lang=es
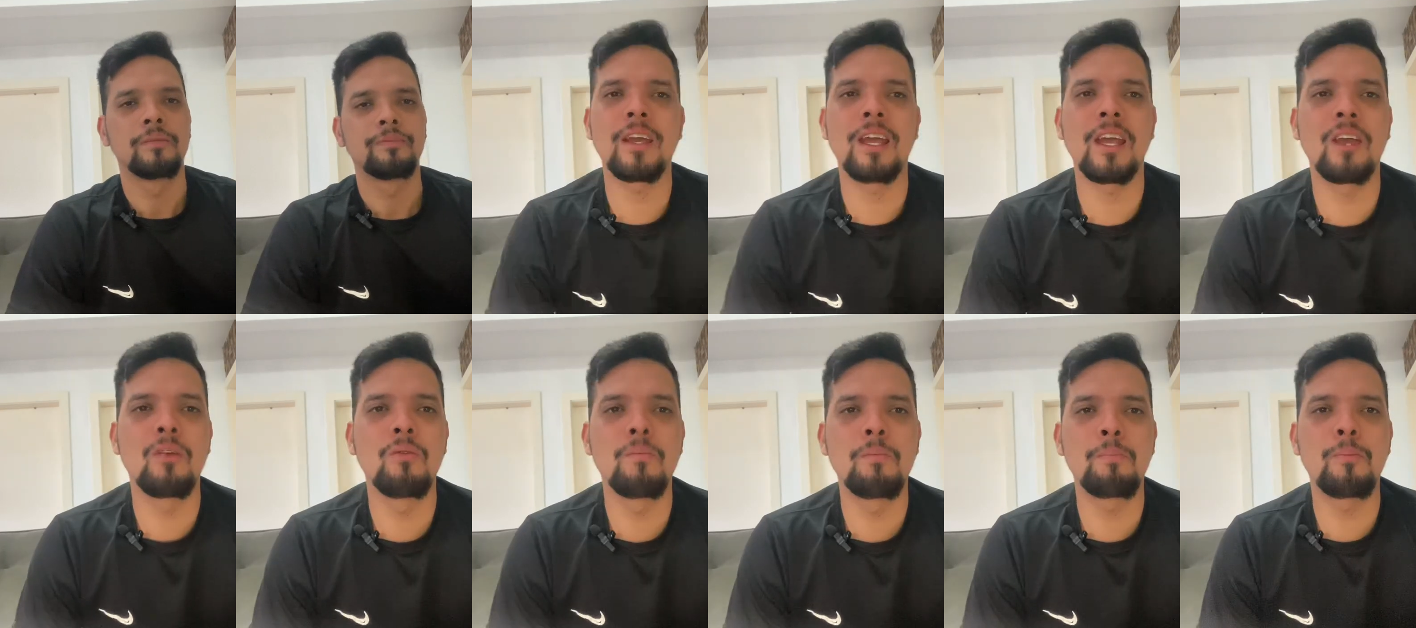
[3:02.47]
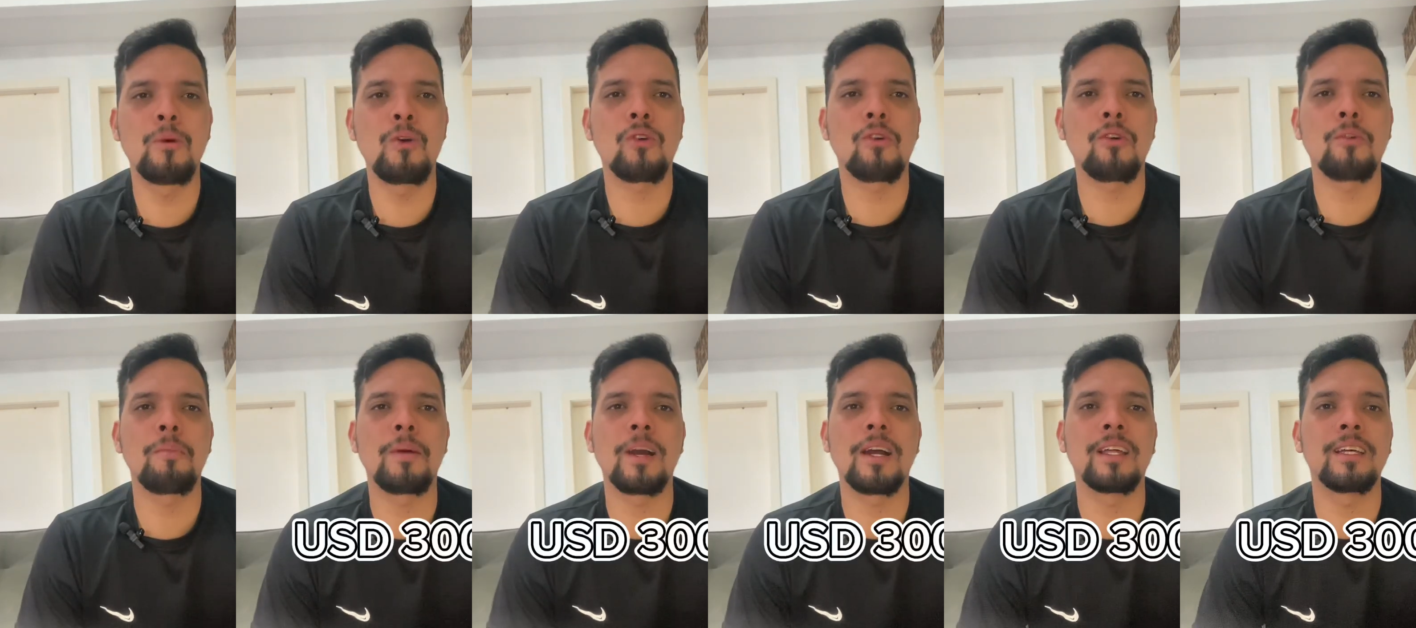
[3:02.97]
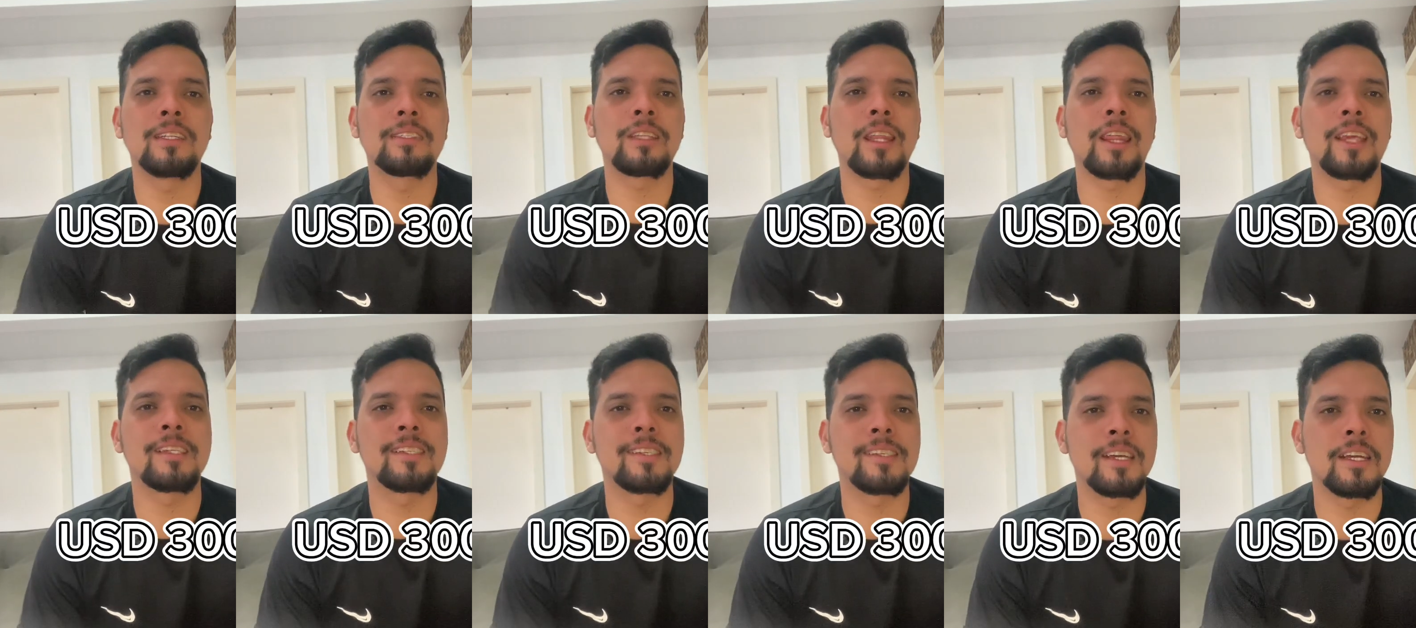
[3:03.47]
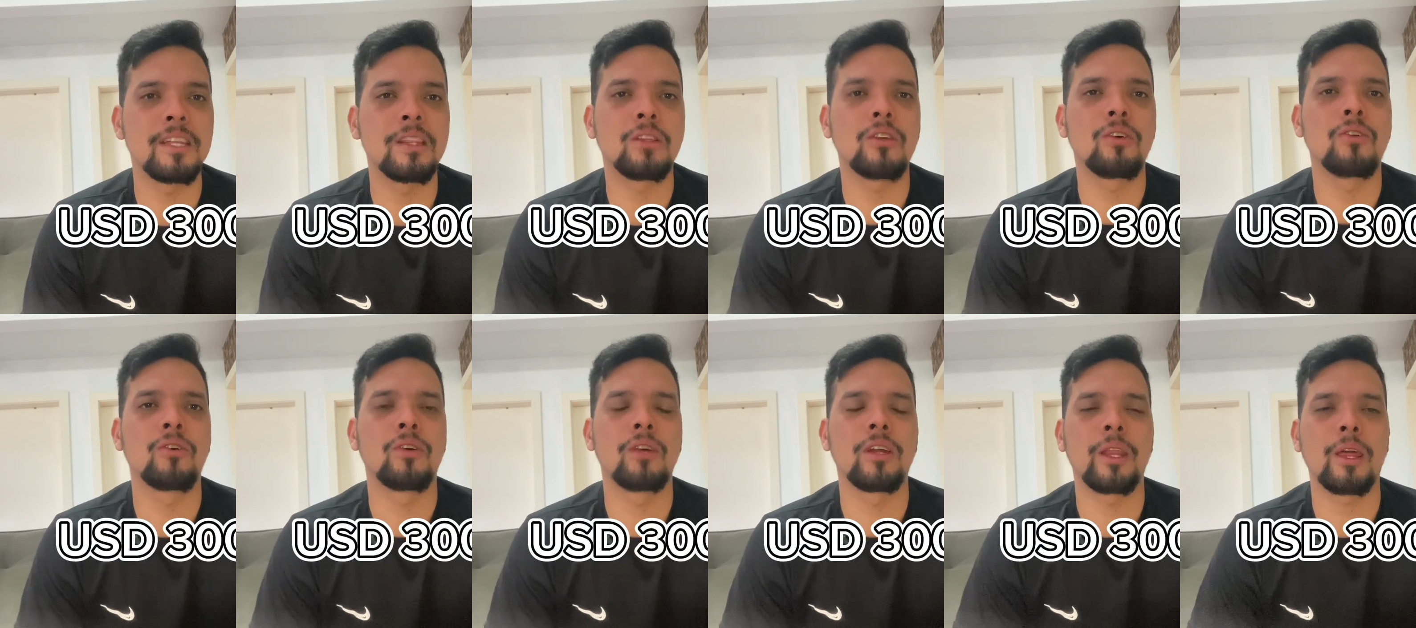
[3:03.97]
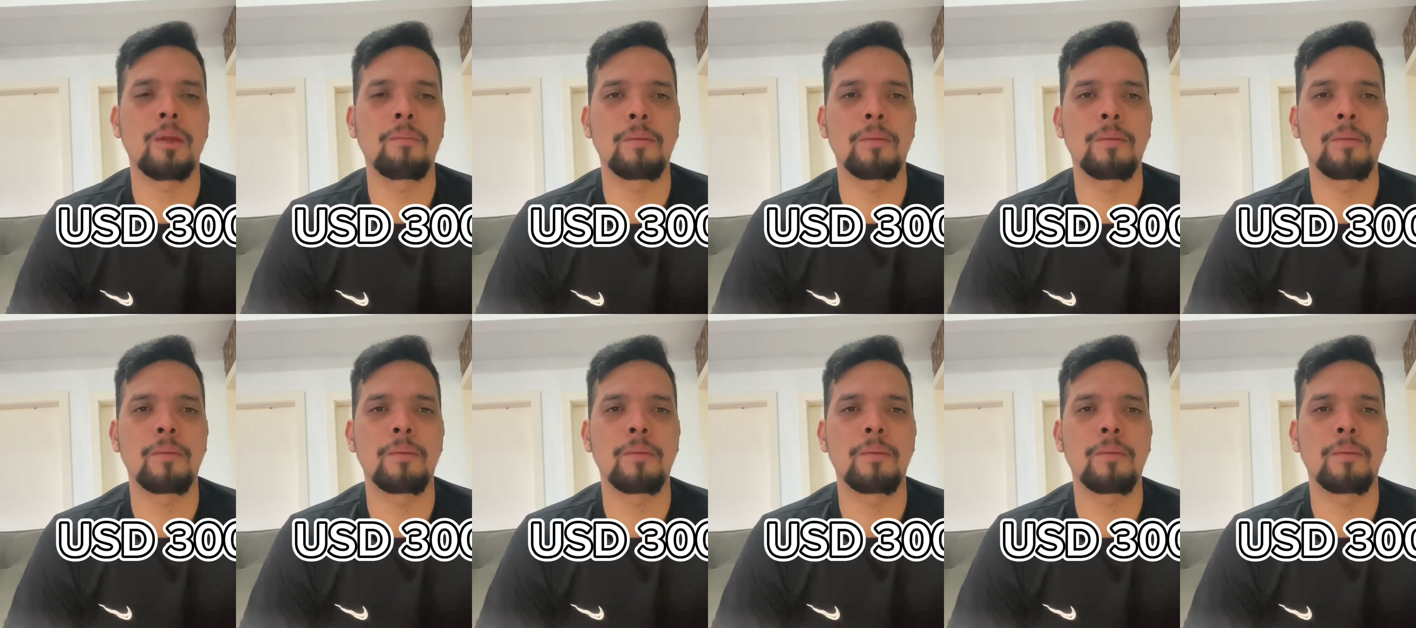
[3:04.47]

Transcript: es un poco más de 300 dólares